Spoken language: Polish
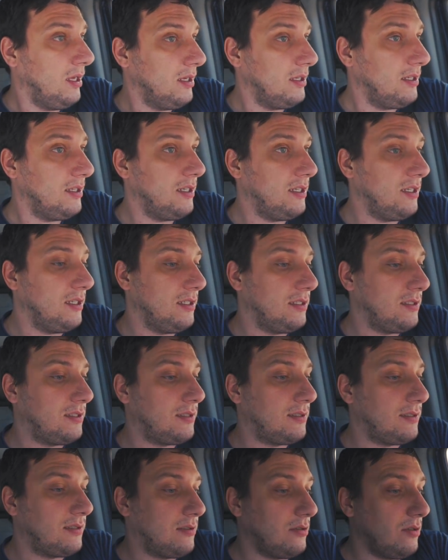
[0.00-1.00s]
Y,
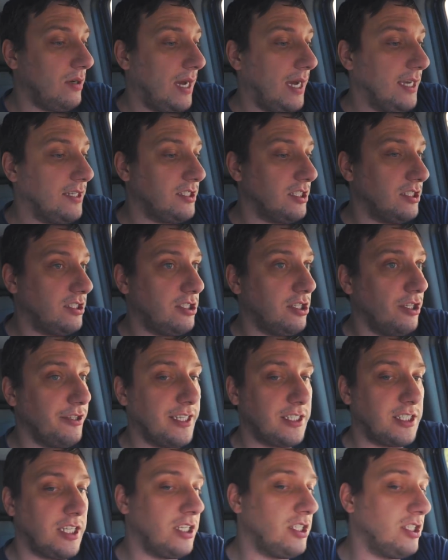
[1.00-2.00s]
słuchajcie,
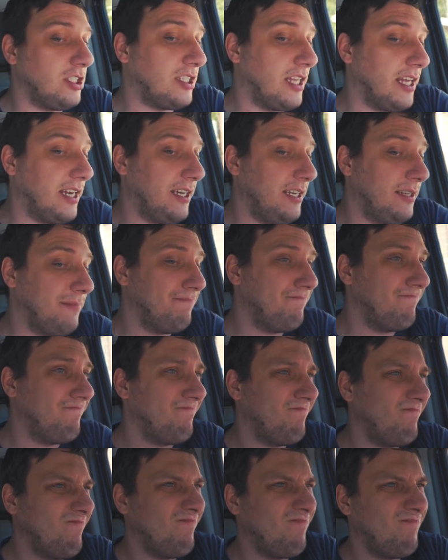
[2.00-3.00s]
10.44,
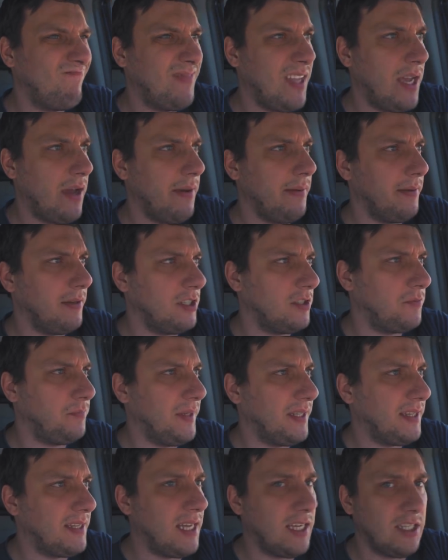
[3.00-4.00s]
ja mam jakieś
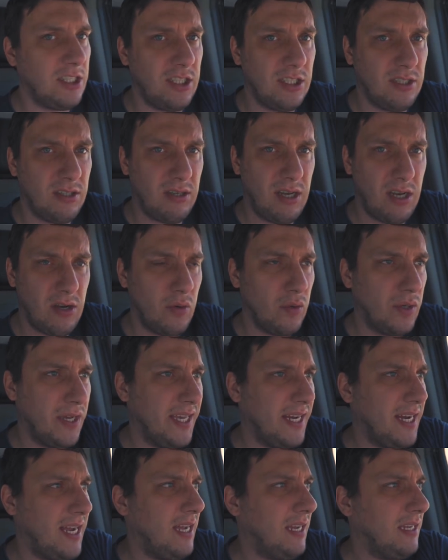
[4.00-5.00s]
15 do La
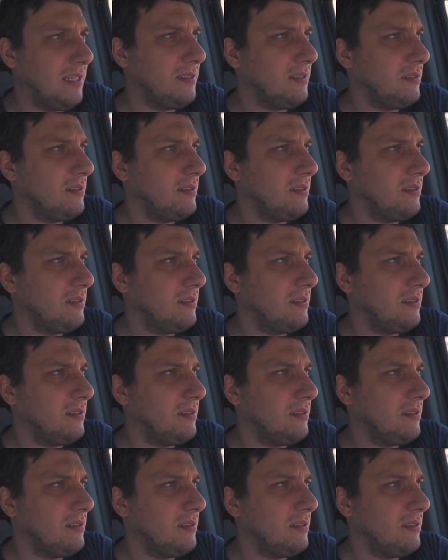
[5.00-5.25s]
Hunkera. Y,